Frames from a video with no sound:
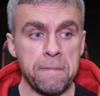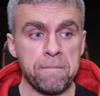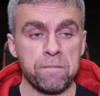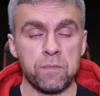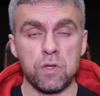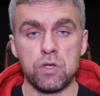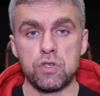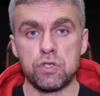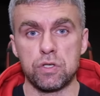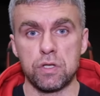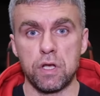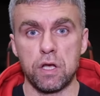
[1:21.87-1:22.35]

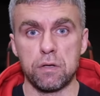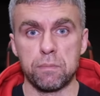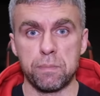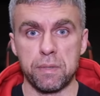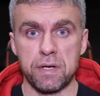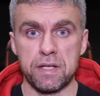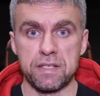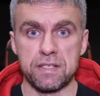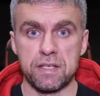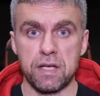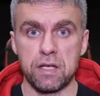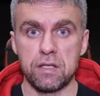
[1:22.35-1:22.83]
начинают
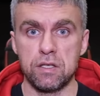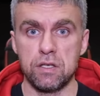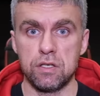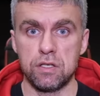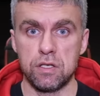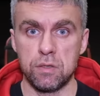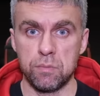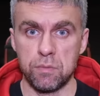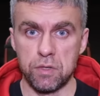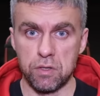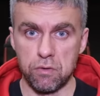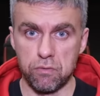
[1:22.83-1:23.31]

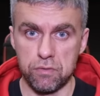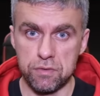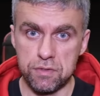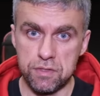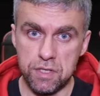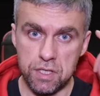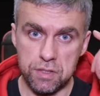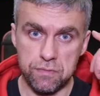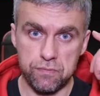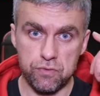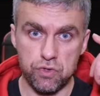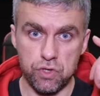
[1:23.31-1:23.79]
происходить именно вот
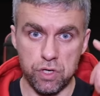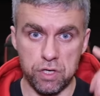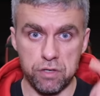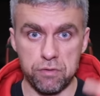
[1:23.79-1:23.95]
здесь, в